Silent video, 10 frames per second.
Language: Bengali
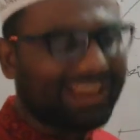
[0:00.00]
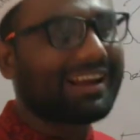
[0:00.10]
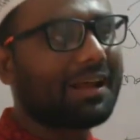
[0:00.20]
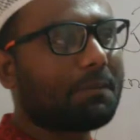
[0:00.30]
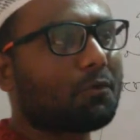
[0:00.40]

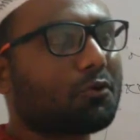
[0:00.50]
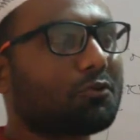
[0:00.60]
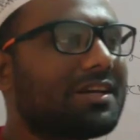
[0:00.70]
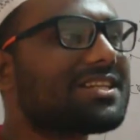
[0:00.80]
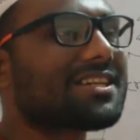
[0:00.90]
এখানে মূলত
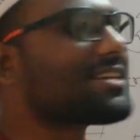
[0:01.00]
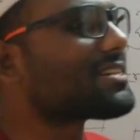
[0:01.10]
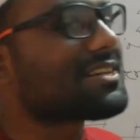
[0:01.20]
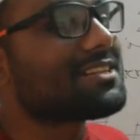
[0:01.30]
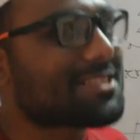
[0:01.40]

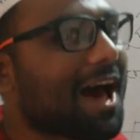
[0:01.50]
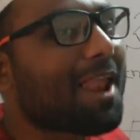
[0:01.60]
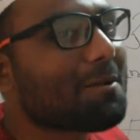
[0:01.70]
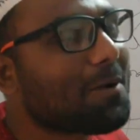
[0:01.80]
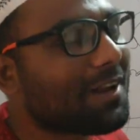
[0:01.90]
ইন্টারন্যাশনাল
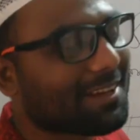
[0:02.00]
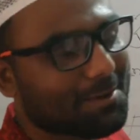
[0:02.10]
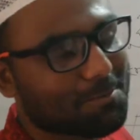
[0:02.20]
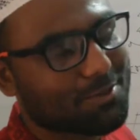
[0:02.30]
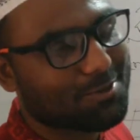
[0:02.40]
জাল মানে
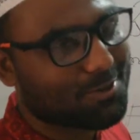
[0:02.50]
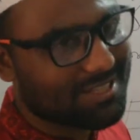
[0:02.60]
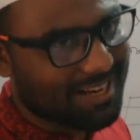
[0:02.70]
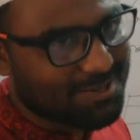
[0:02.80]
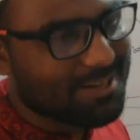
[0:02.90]
কী বোঝানো
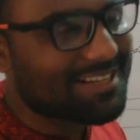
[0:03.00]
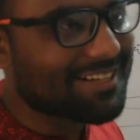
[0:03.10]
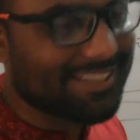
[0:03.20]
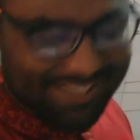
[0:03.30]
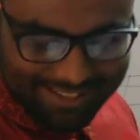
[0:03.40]
হচ্ছে আসলে
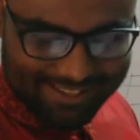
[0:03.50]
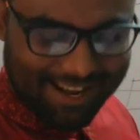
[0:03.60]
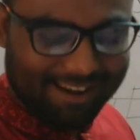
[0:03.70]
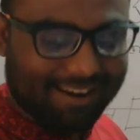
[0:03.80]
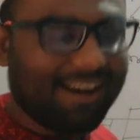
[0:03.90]
ইন্টারন্যাশনাল
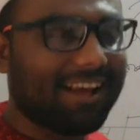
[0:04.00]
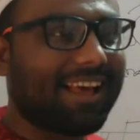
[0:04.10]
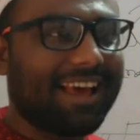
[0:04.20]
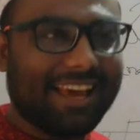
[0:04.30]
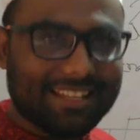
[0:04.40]
জাল না
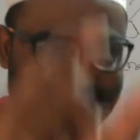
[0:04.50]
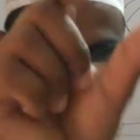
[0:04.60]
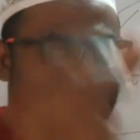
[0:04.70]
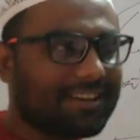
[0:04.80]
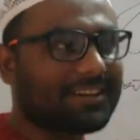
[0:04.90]
এই
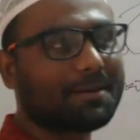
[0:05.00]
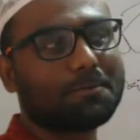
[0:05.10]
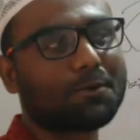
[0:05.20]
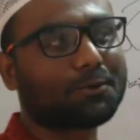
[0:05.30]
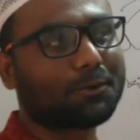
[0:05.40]
জালটাকে
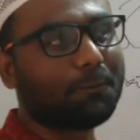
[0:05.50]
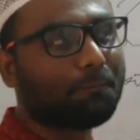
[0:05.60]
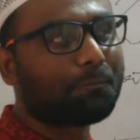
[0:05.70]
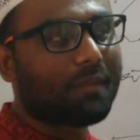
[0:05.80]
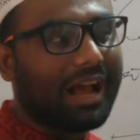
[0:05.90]
মূলত
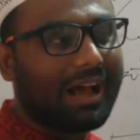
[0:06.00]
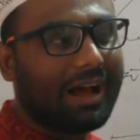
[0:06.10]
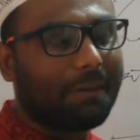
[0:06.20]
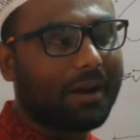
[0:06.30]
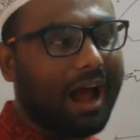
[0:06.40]

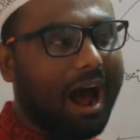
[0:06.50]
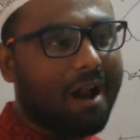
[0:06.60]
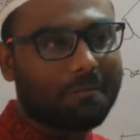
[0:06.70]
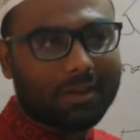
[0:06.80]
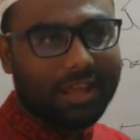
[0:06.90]
মানে
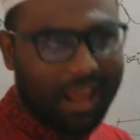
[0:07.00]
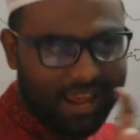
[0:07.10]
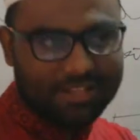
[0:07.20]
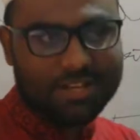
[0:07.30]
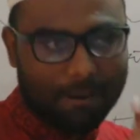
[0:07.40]
আরবি
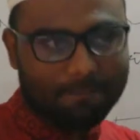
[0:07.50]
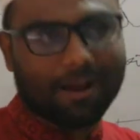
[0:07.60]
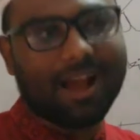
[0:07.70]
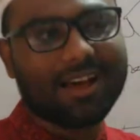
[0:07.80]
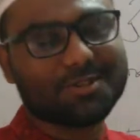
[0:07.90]
এই
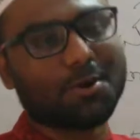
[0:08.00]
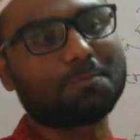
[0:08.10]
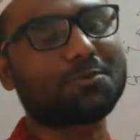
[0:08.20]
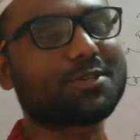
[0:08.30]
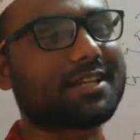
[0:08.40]

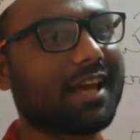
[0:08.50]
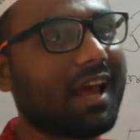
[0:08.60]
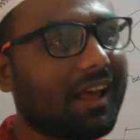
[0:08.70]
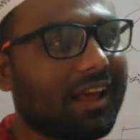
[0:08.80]
শব্দটিকে